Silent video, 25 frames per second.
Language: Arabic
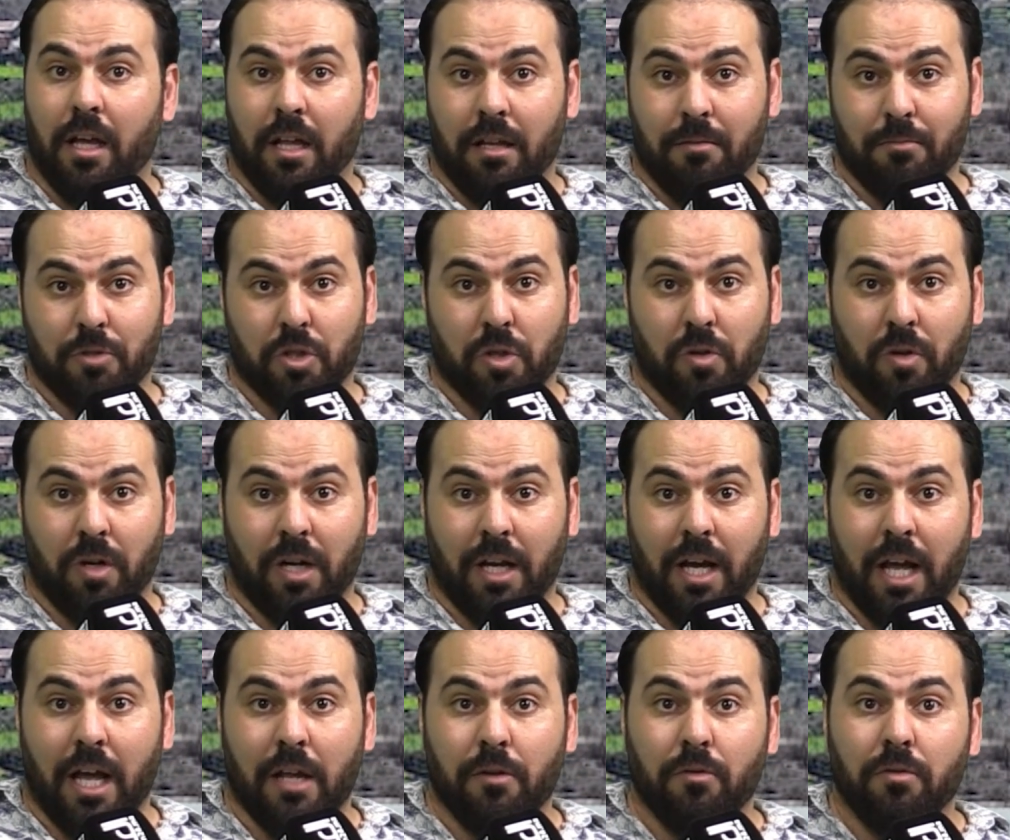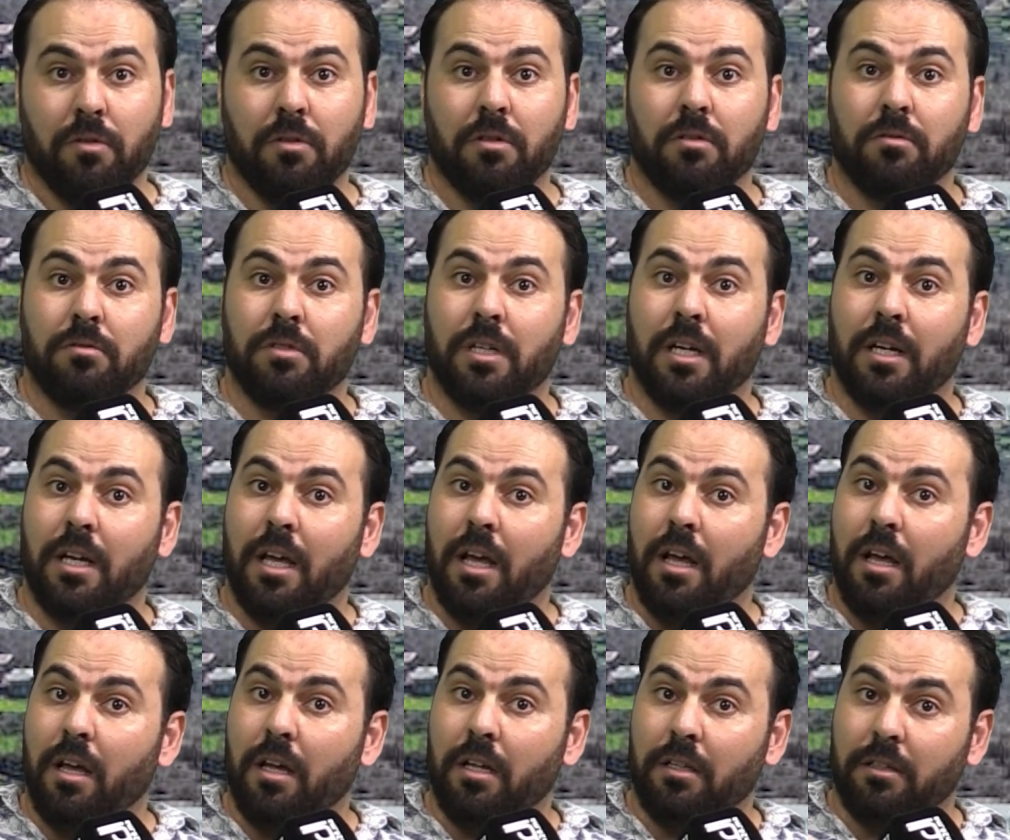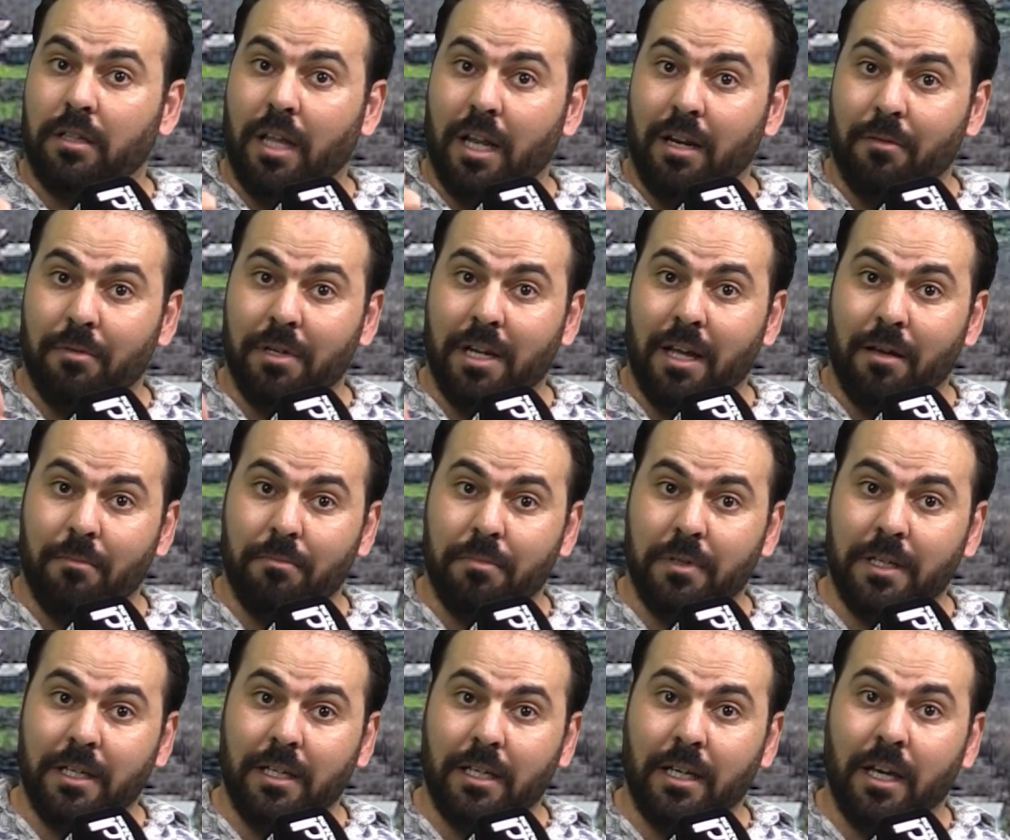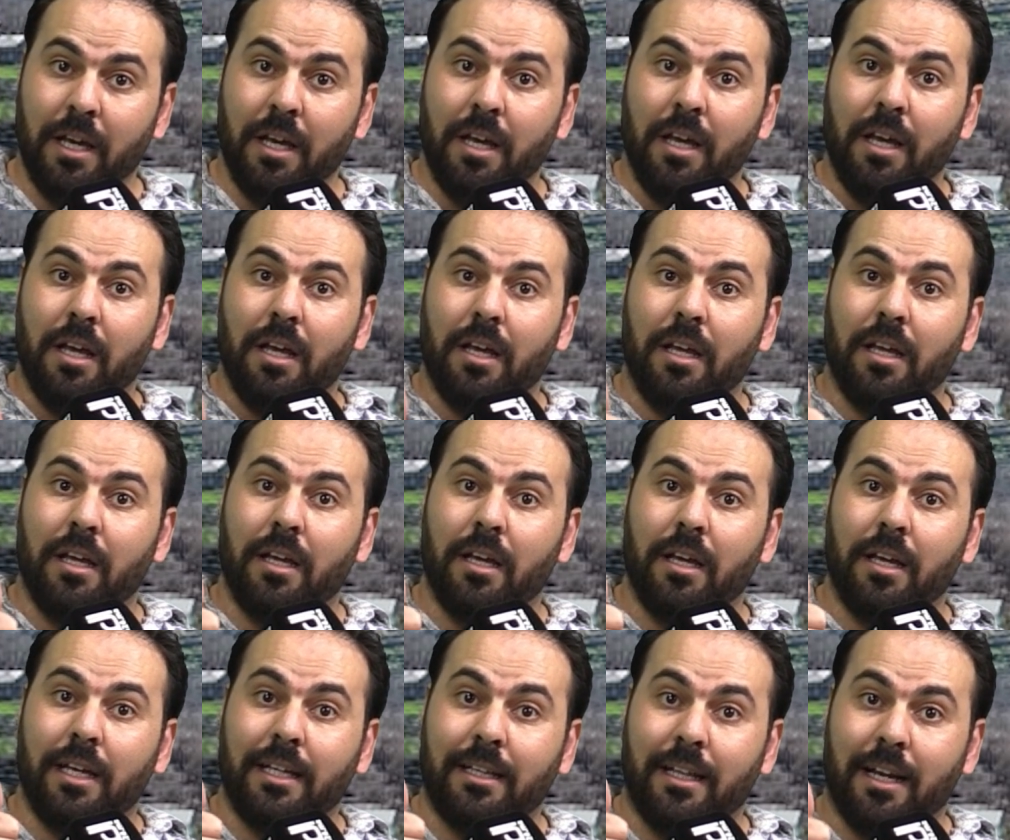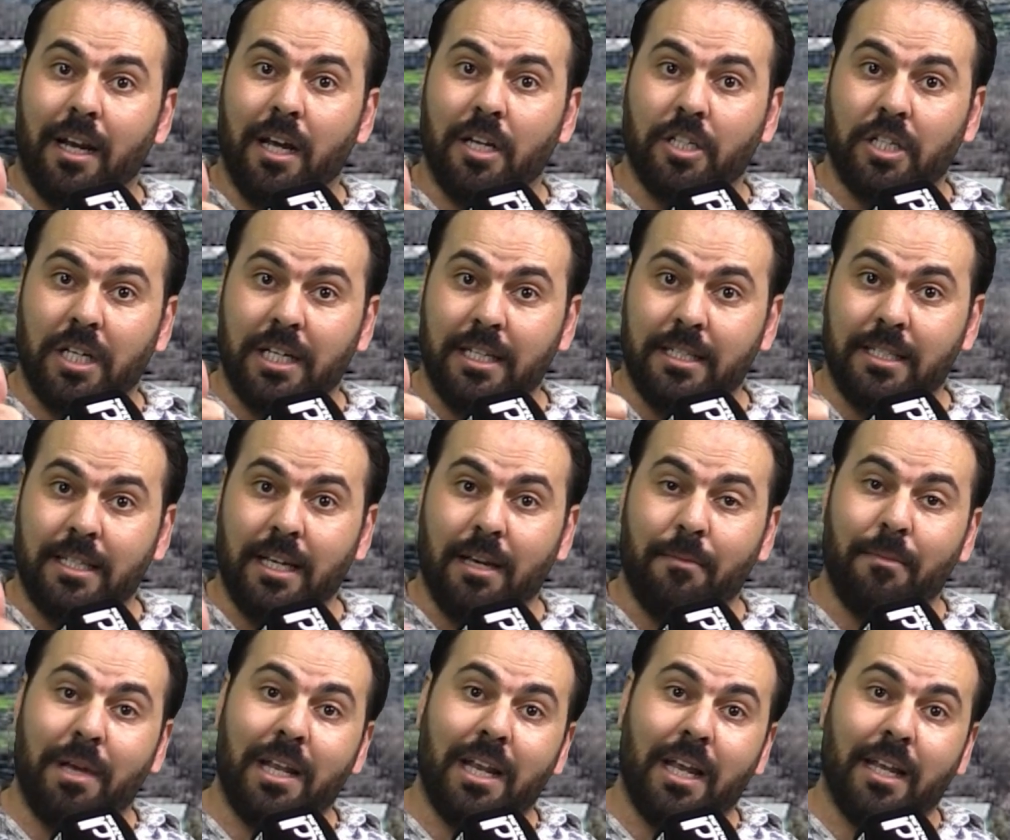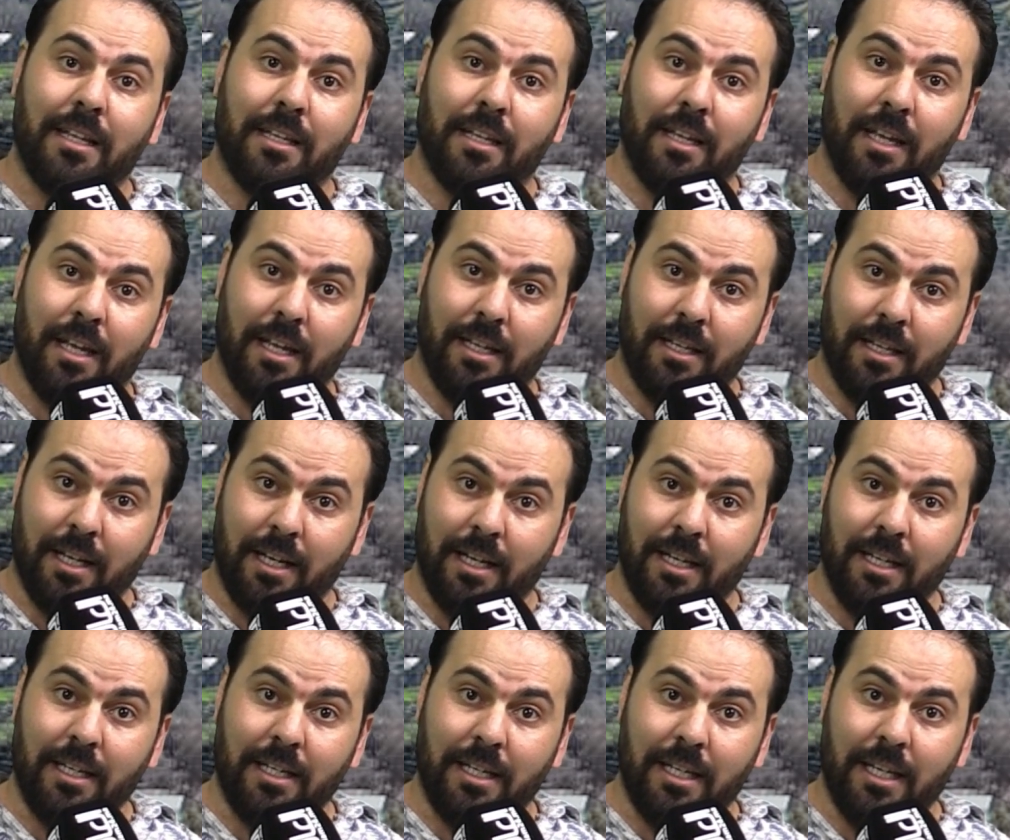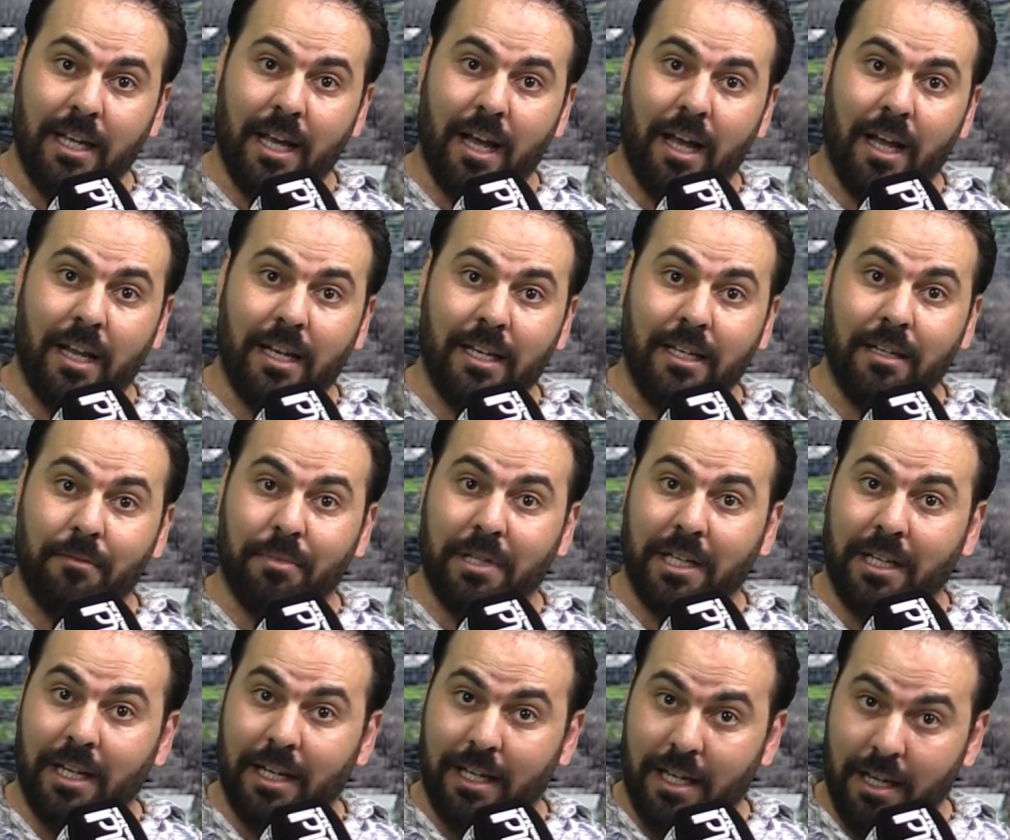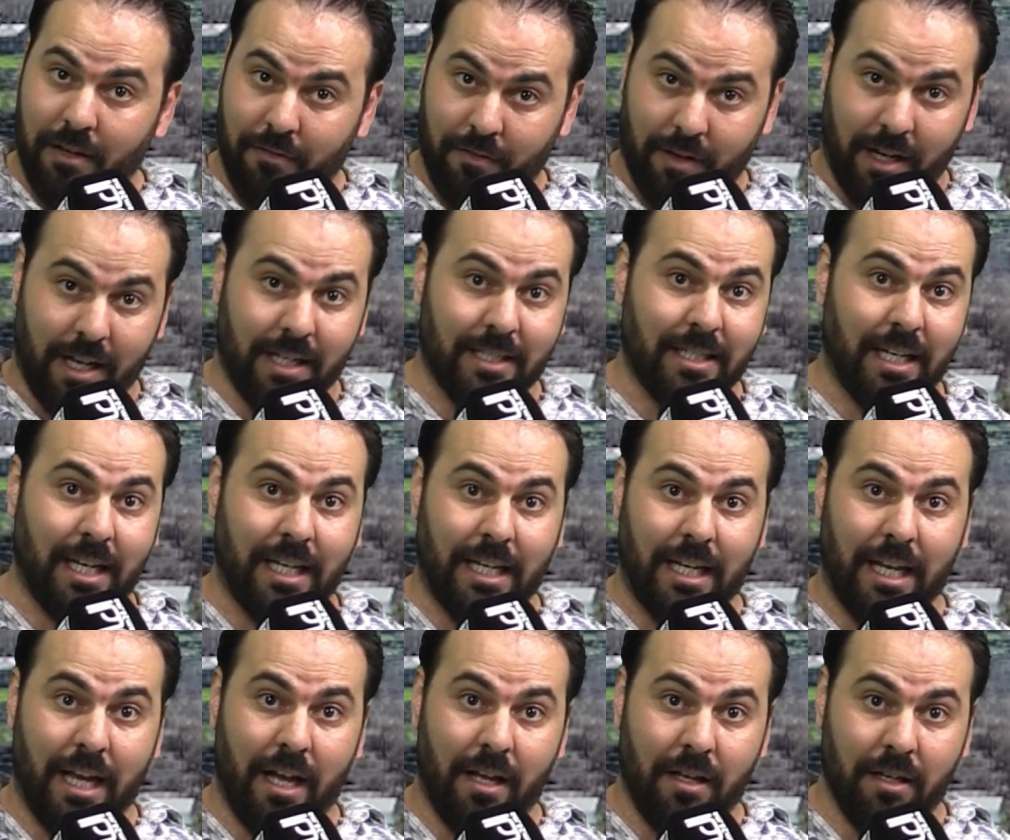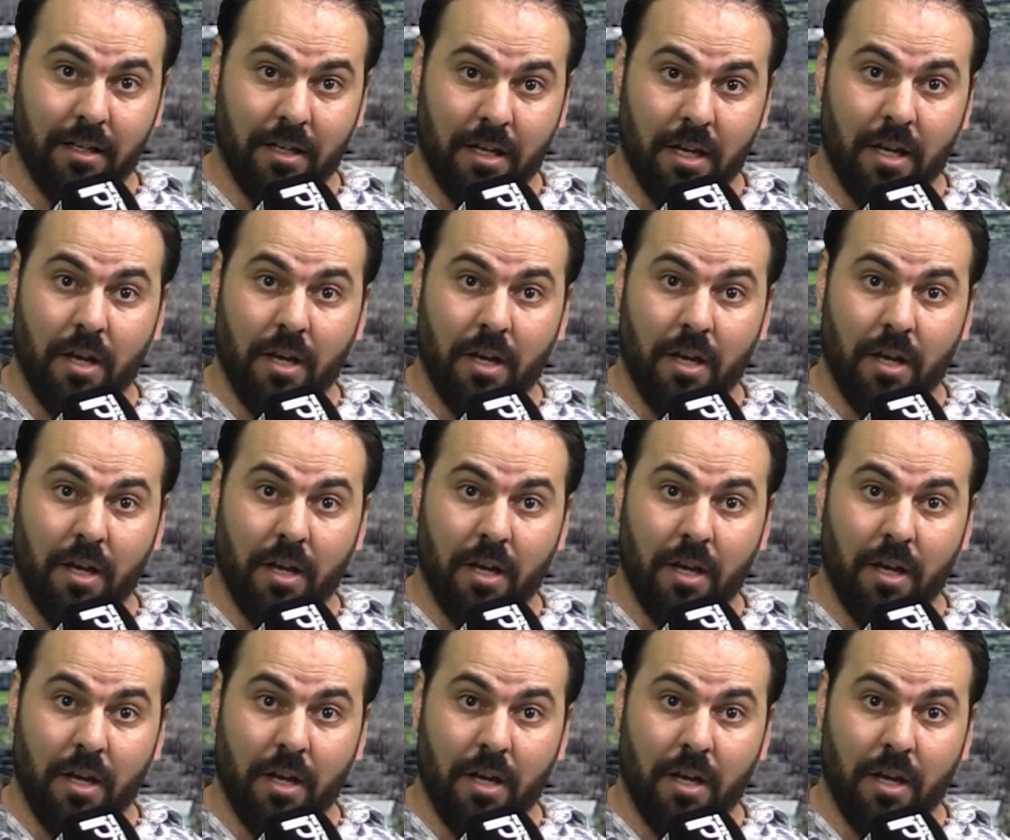هذا المشروع القانون هناك طلبنا بإدراج الاستعمالات التقليدية لنبتة الكيف الأصلية